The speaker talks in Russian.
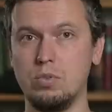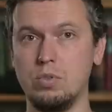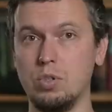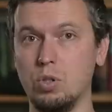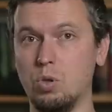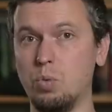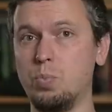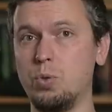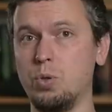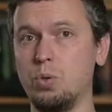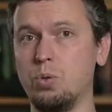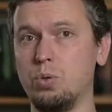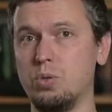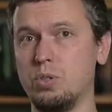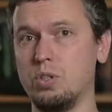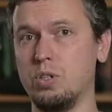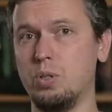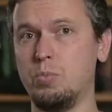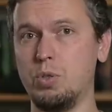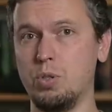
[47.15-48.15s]
Я купил ее
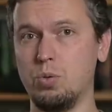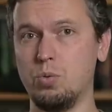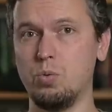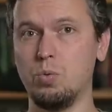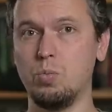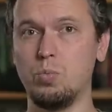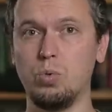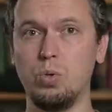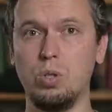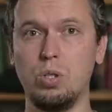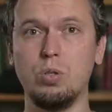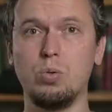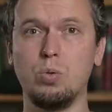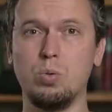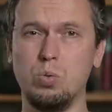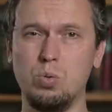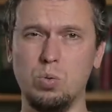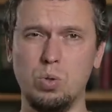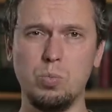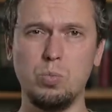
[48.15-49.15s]
на замену более
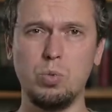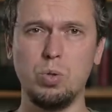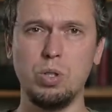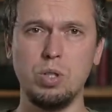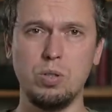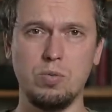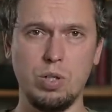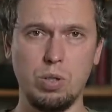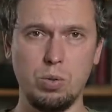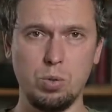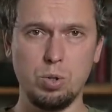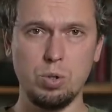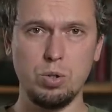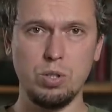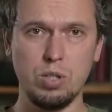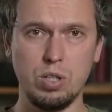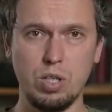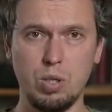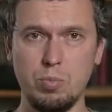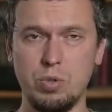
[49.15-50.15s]
крутой, более
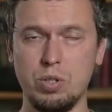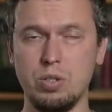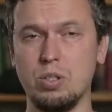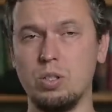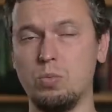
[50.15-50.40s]
навороченной камере,